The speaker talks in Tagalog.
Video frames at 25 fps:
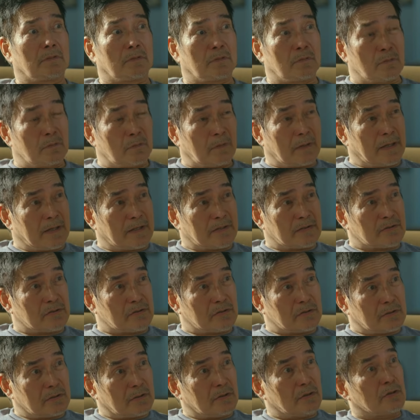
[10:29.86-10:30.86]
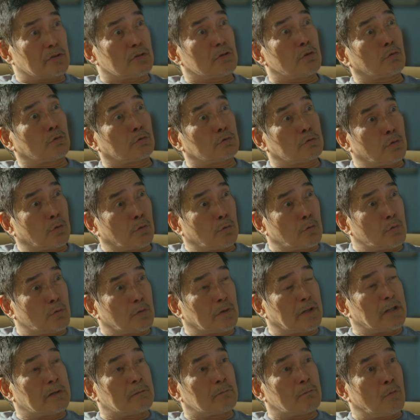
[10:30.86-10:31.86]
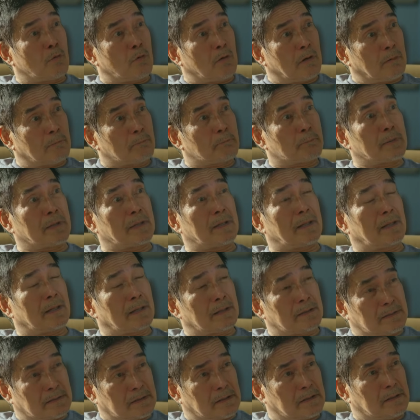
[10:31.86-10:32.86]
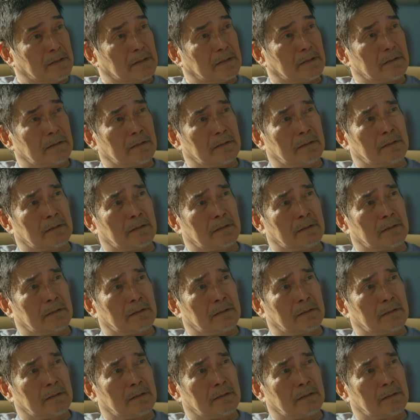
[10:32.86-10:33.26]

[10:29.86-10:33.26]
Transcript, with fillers: Lucas, yung durugin mo ang PRG.